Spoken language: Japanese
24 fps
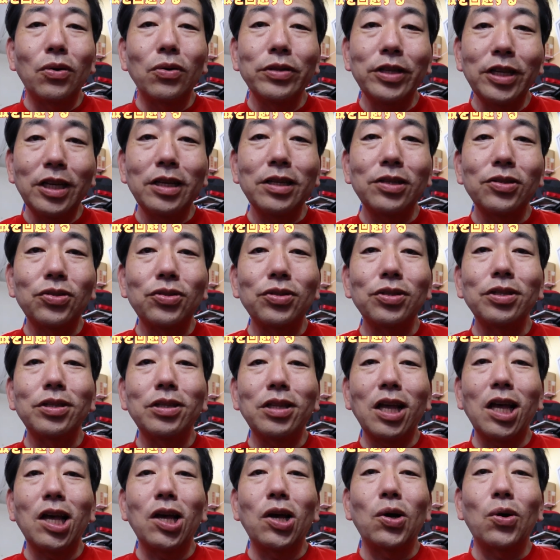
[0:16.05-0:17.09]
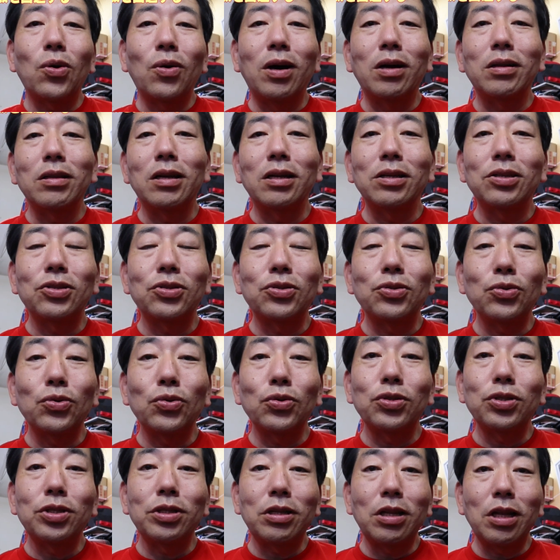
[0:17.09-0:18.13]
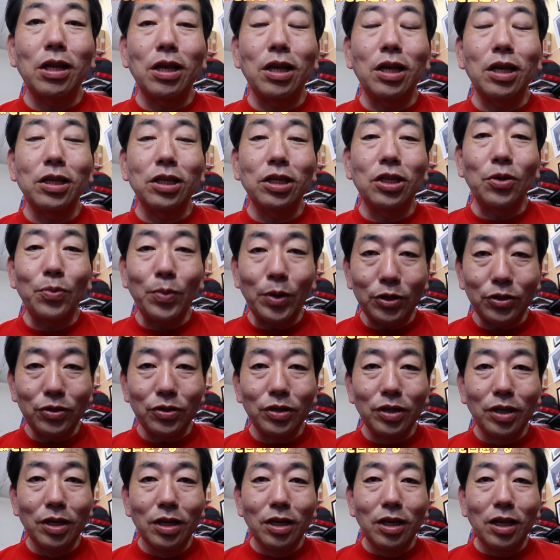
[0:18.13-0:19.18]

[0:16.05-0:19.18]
についてお話をしていきます、